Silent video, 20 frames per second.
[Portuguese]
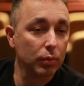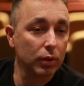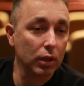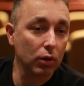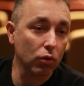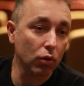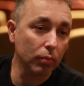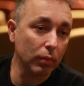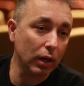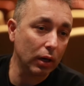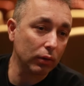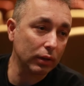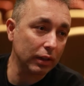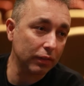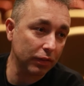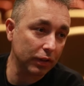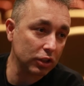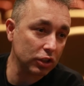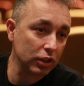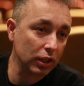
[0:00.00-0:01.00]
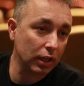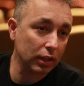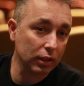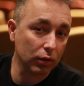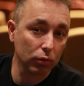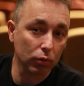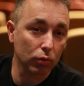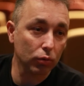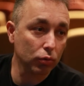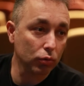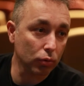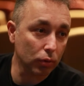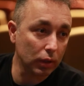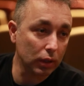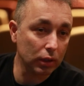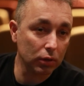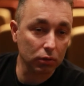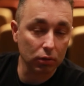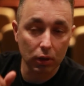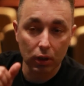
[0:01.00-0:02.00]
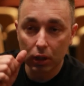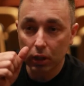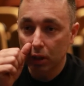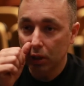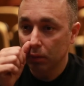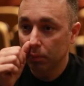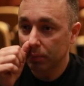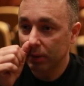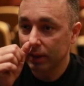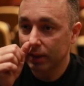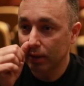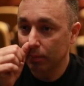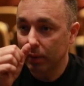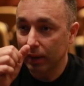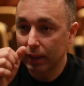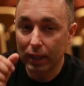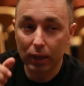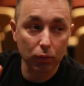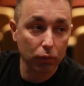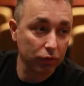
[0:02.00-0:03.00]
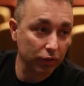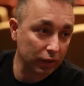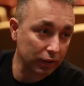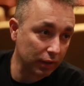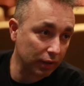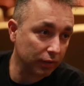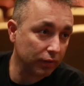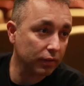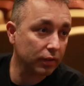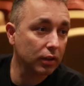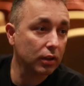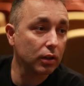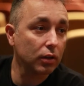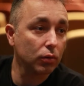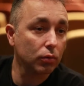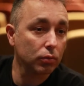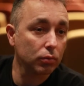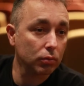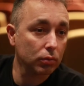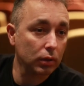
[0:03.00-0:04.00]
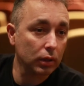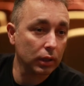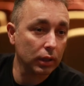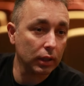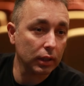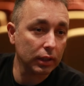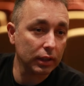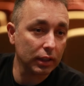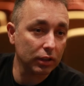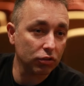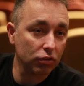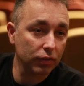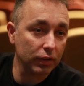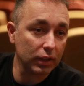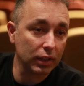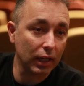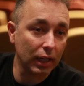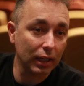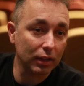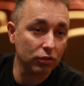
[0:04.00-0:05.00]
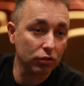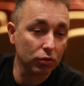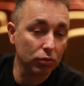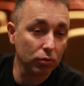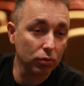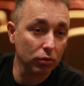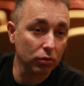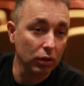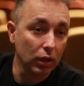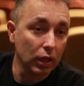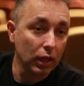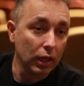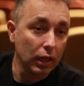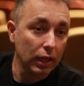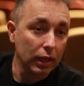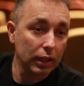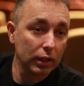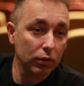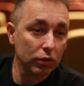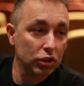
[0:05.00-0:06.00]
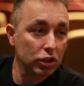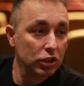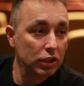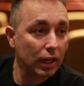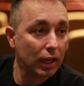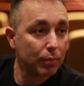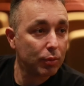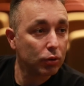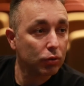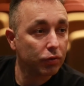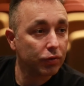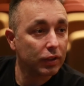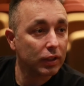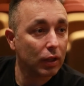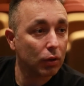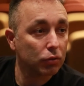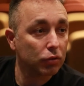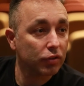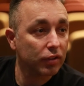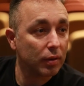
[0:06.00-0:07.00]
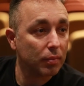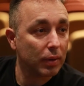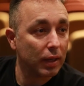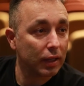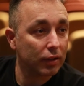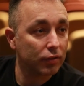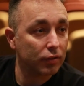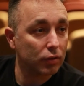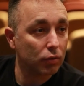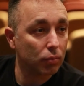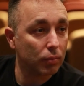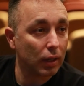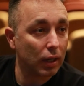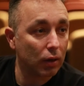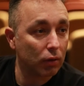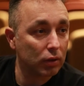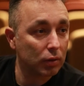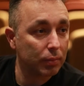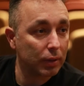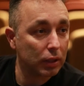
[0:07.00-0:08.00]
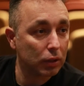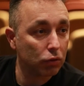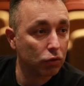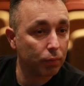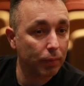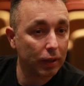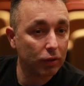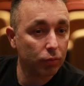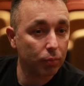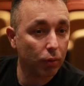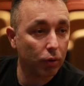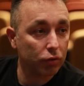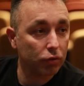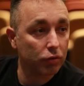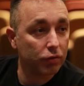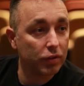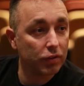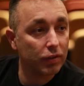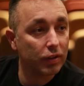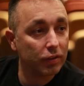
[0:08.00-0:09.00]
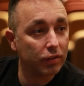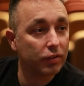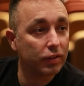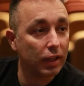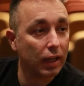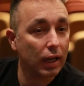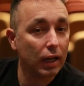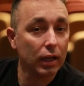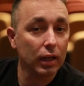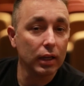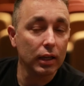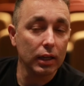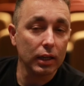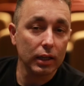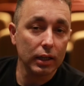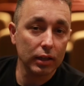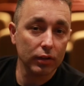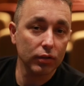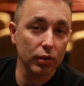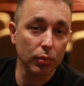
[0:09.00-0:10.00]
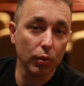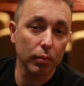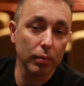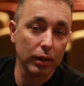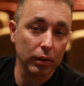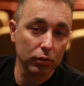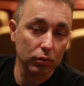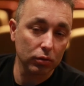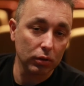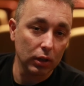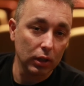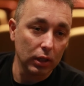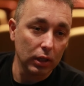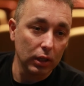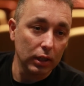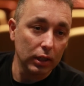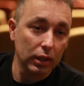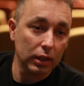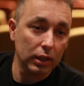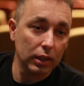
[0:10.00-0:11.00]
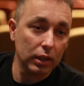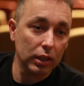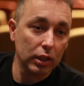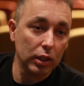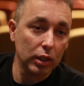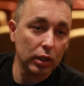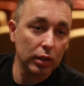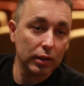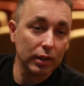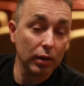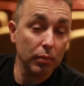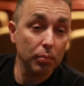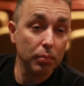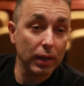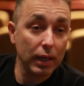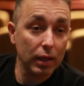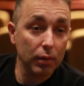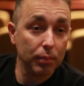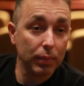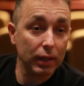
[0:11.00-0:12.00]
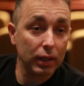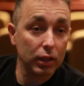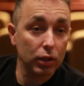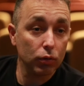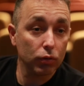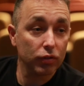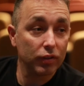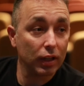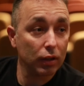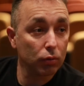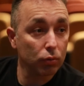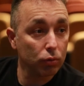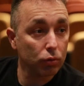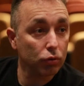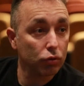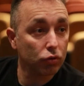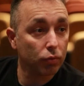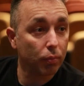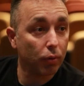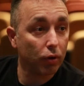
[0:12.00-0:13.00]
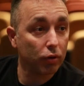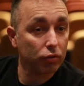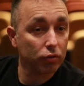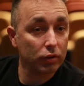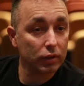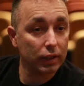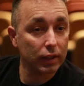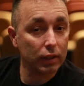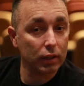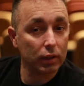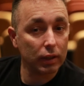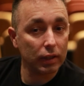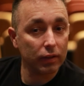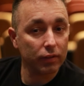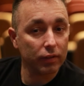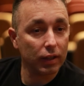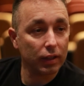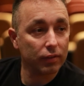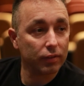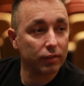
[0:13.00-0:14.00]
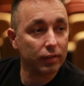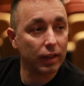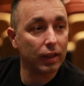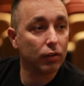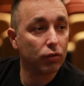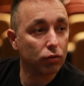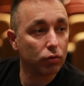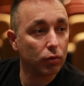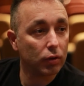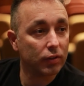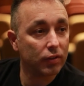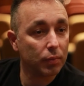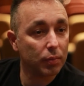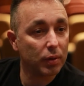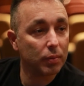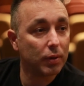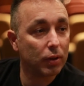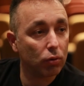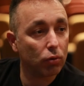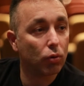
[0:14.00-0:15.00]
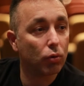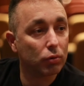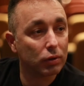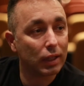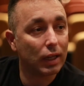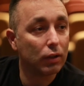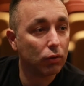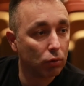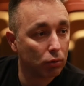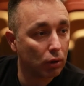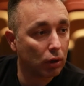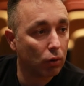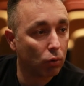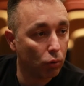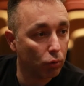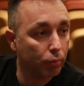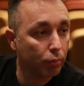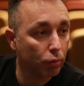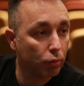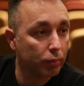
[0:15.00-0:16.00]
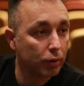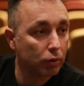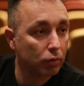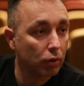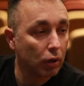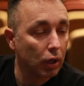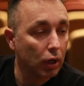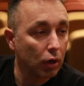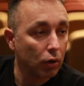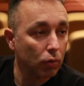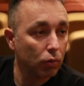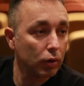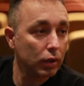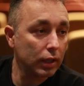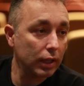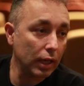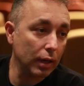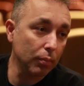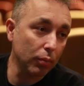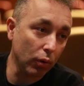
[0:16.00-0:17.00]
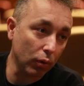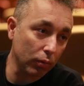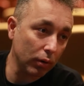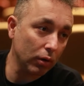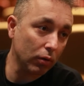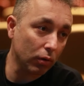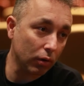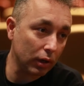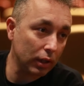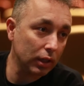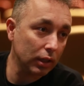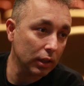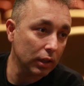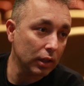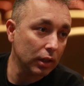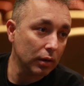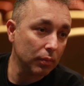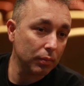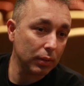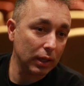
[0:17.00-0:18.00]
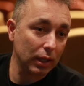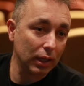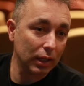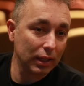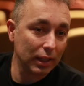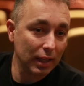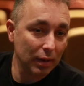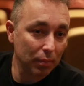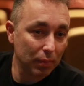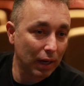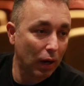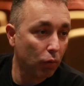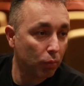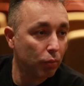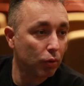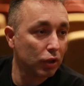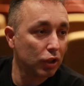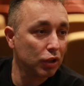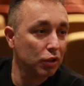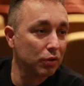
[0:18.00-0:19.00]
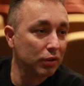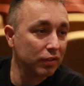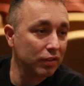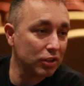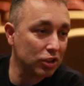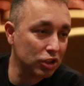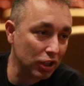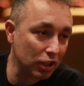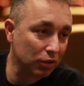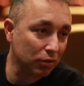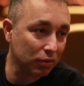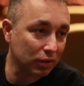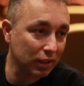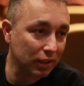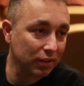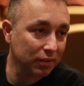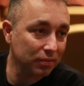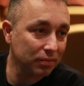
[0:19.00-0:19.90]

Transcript: Porque como a aula é fechada ao longo do ano, para trabalhar concentração, é, criatividade, tudo. Então a gente abre no final do semestre uma aula para que os pais possam vivenciar esse momento. E, e, também para que os alunos possam ter esse acesso, esse primeiro contato com o público, o que é bom agora para quebrar um pouquinho esse gelo. Né?